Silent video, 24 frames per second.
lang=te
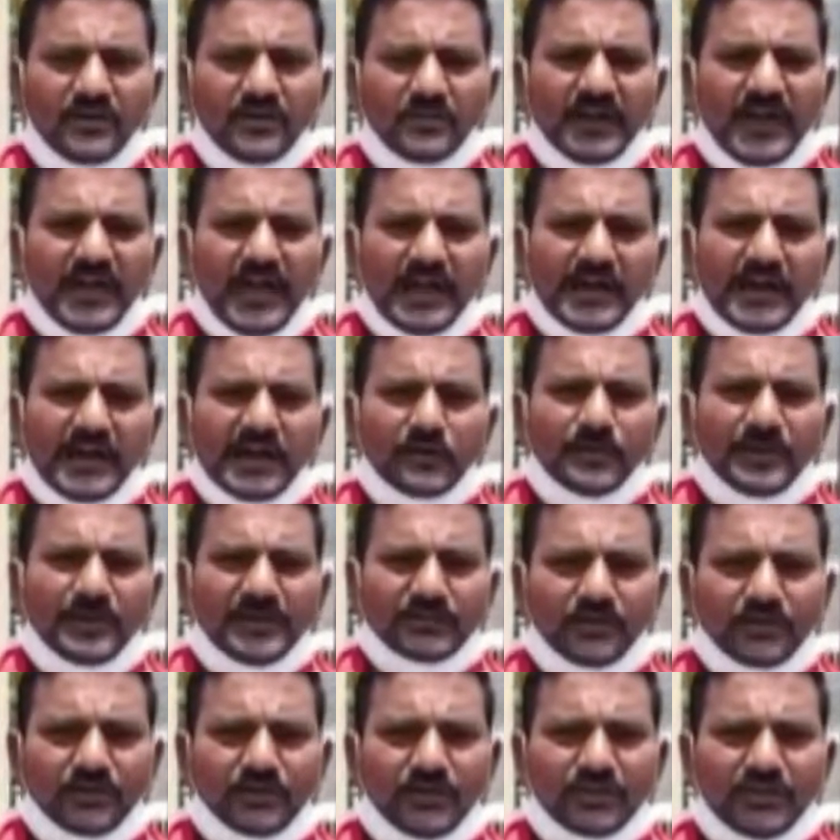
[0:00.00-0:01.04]
మరి ఆనాడు
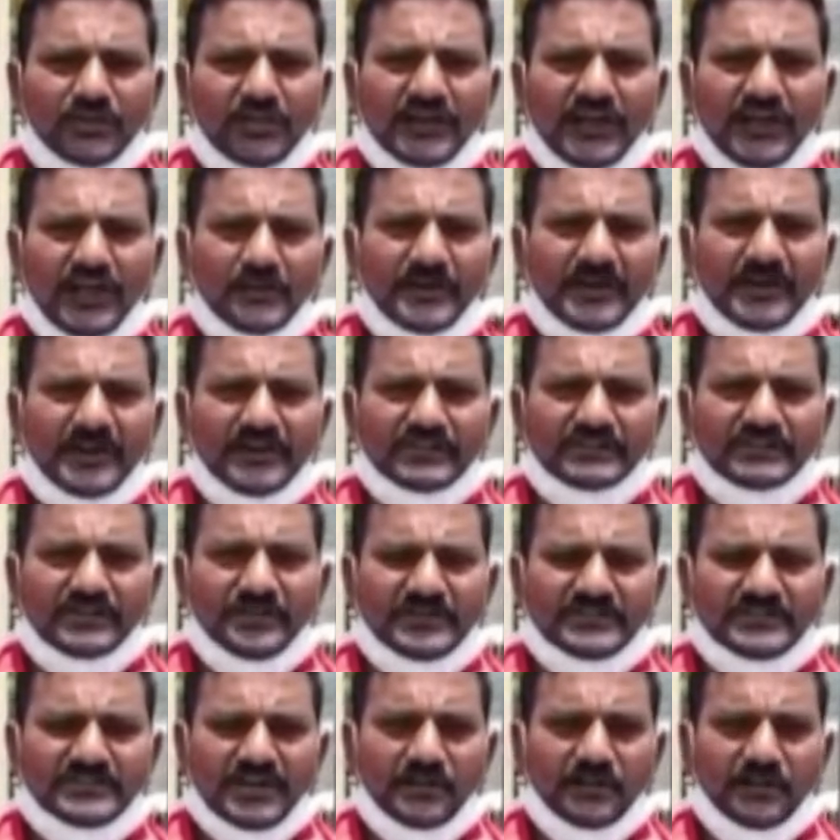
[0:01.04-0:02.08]
పంతొమ్మిది
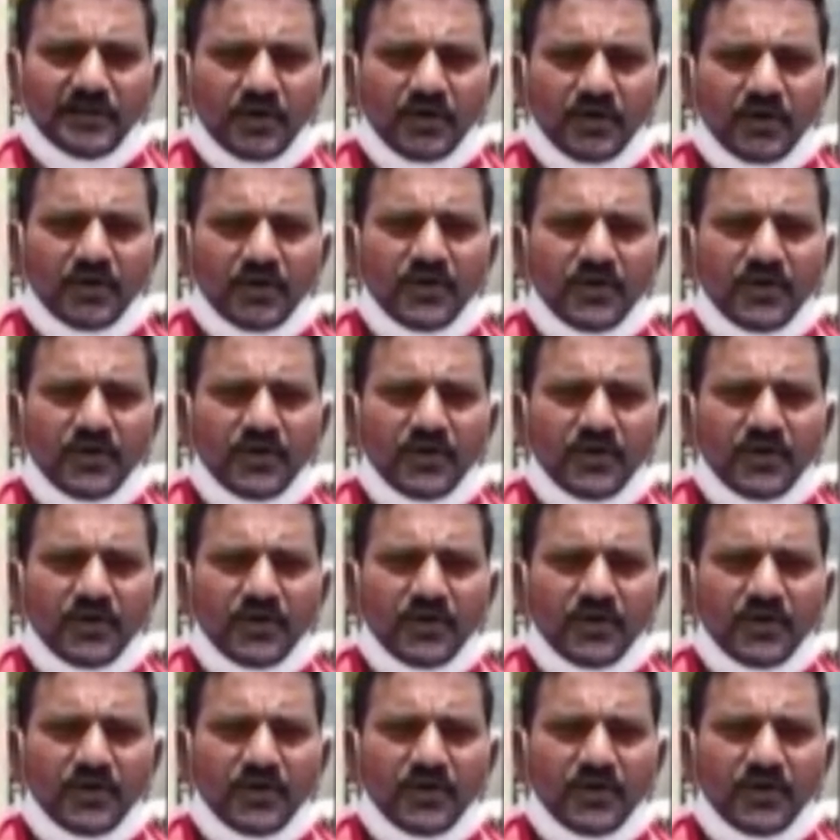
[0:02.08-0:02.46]
సంవత్సరంలో